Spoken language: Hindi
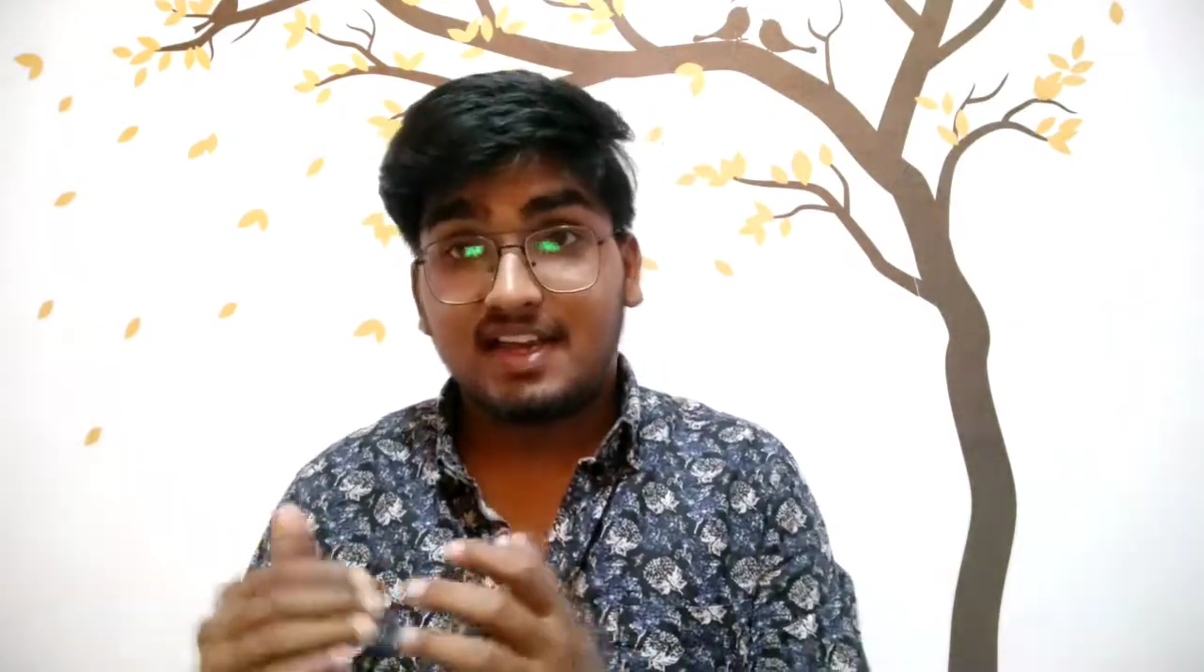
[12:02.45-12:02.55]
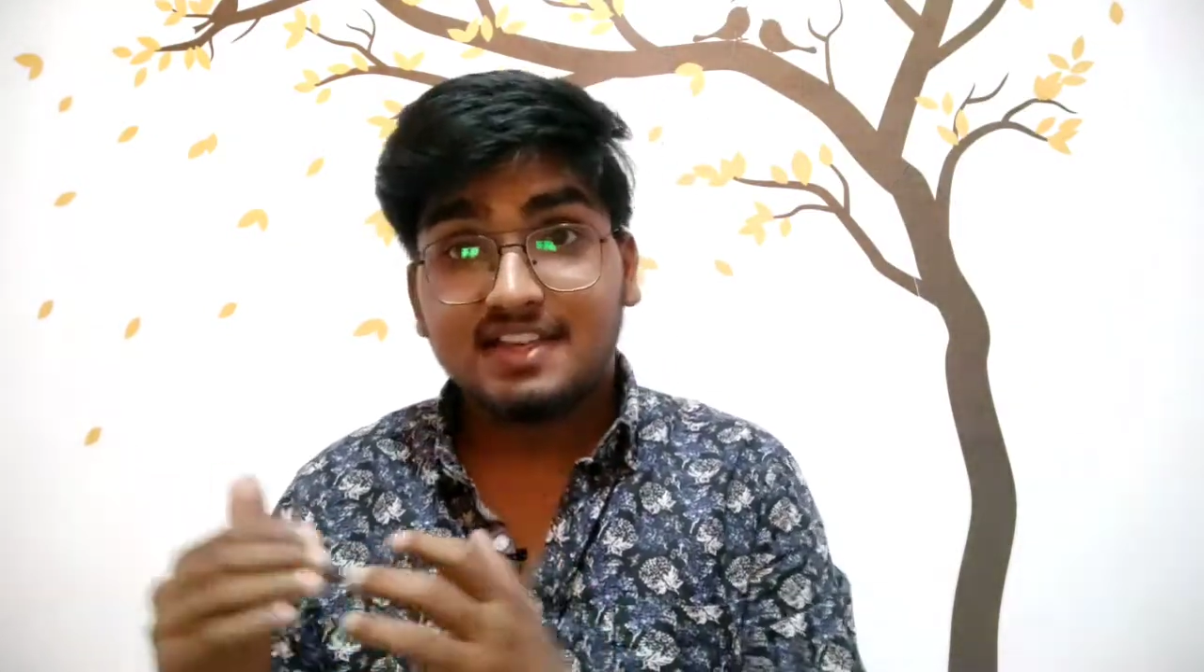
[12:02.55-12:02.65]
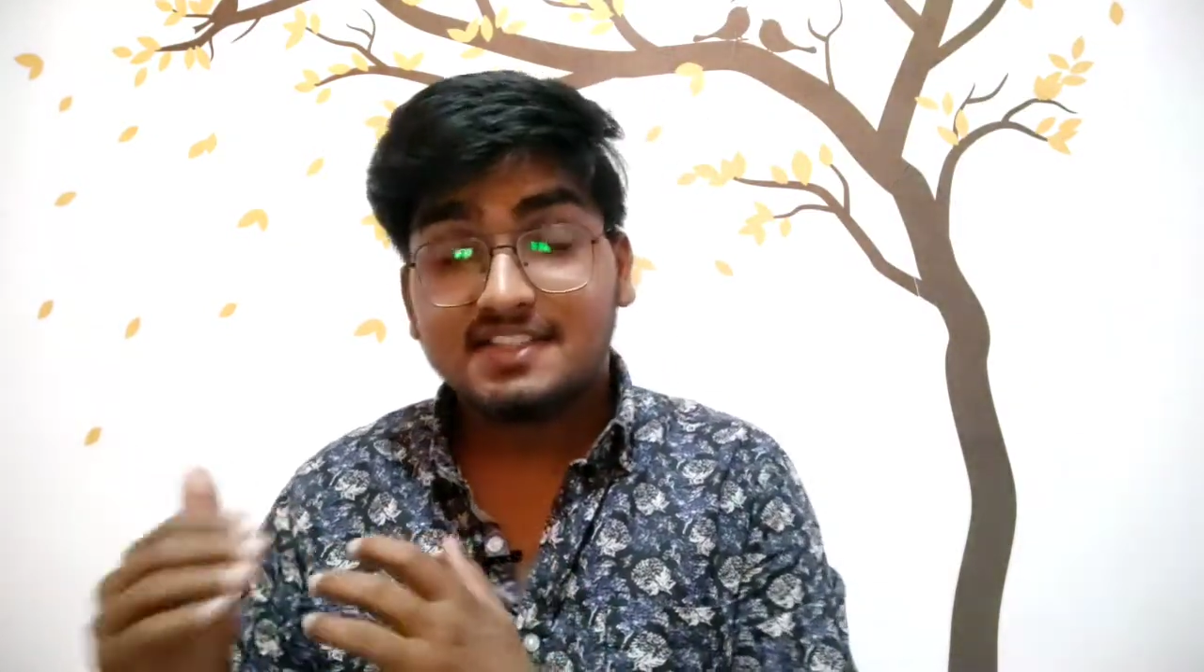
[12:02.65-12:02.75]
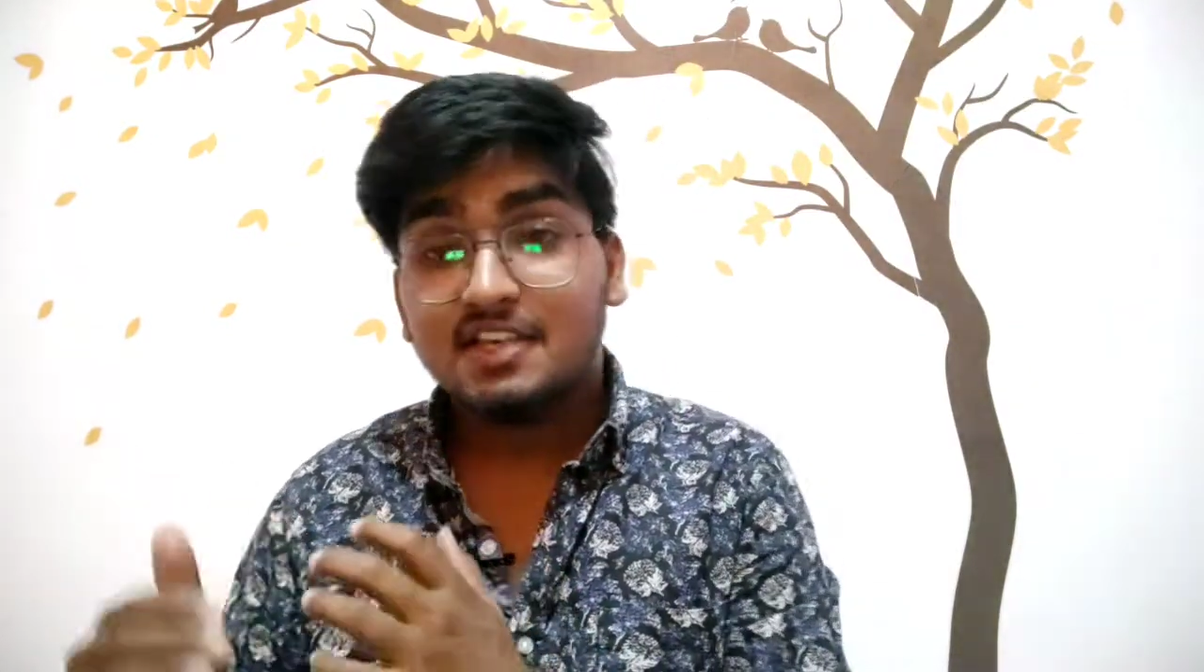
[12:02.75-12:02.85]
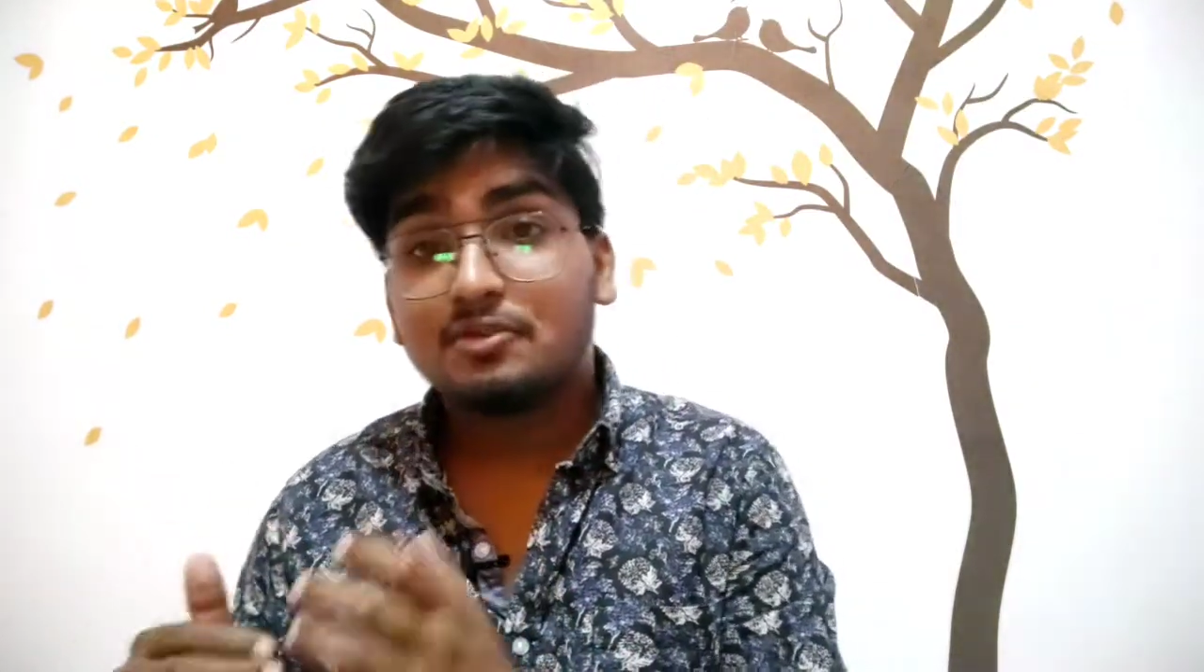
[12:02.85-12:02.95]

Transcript: ऐसे ही